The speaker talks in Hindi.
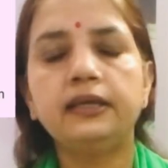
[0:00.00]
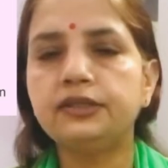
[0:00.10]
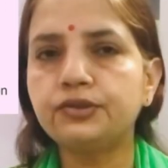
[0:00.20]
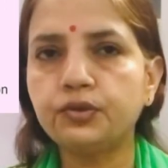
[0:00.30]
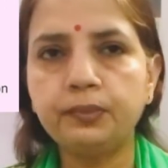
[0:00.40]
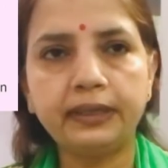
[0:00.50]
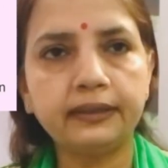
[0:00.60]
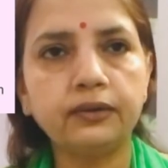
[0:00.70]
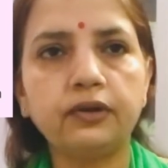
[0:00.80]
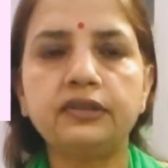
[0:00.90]

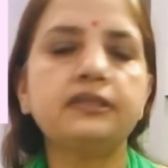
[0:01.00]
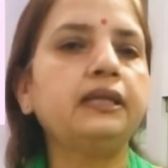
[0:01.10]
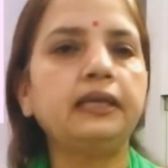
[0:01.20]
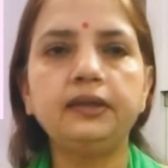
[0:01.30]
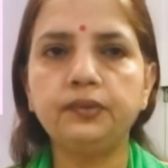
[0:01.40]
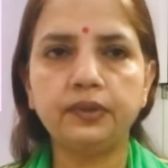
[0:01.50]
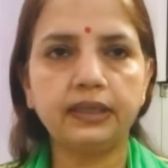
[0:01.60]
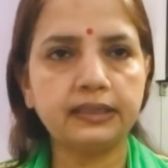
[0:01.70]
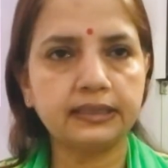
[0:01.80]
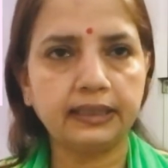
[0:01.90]
इंस्ट्रूमेंटल कॉज नहीं
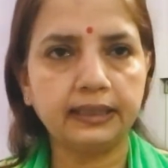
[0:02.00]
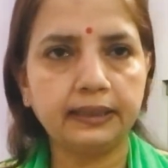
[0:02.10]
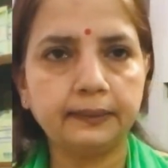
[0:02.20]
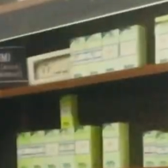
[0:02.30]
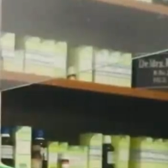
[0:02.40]
होना चाहिए